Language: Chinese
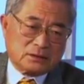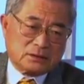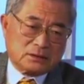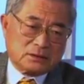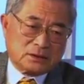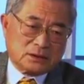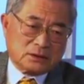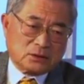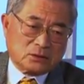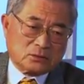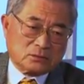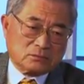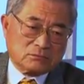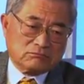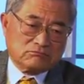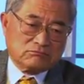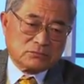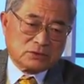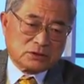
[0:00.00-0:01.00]
这种
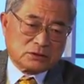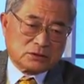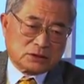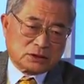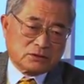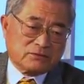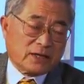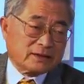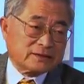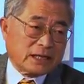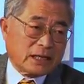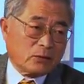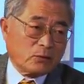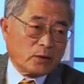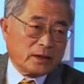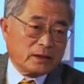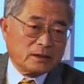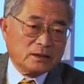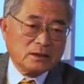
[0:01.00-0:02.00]
执法单
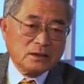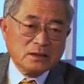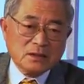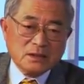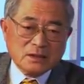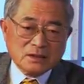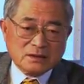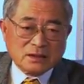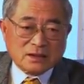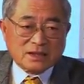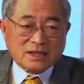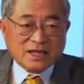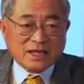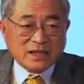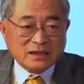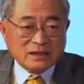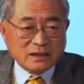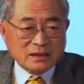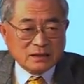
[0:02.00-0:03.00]
位
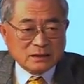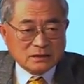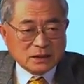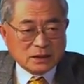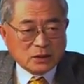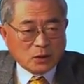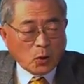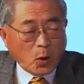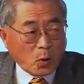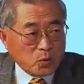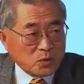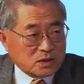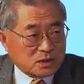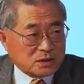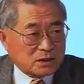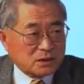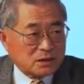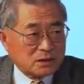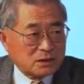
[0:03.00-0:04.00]
的控
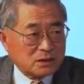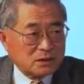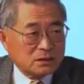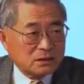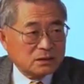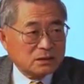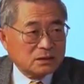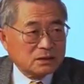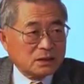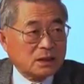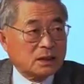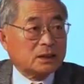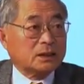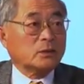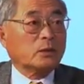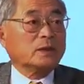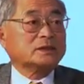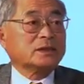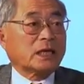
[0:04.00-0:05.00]
制可
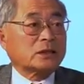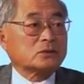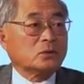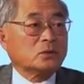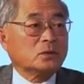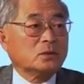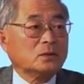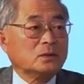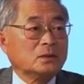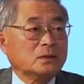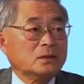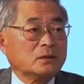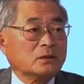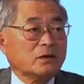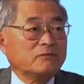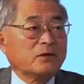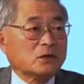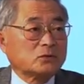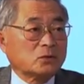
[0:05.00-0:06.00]
能会加重。
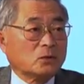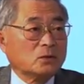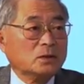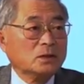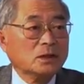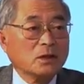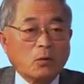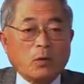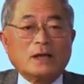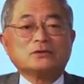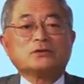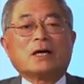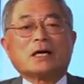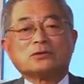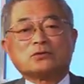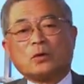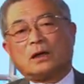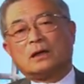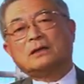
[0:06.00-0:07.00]
会放松。换句话
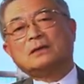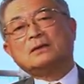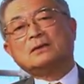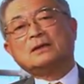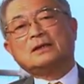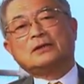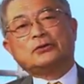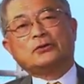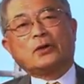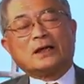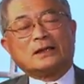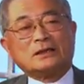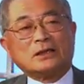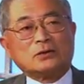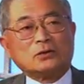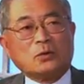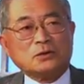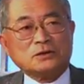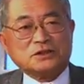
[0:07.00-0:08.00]
说，有很多
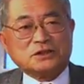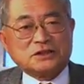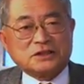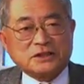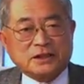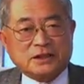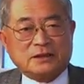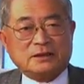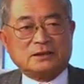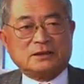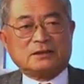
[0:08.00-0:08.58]
东西，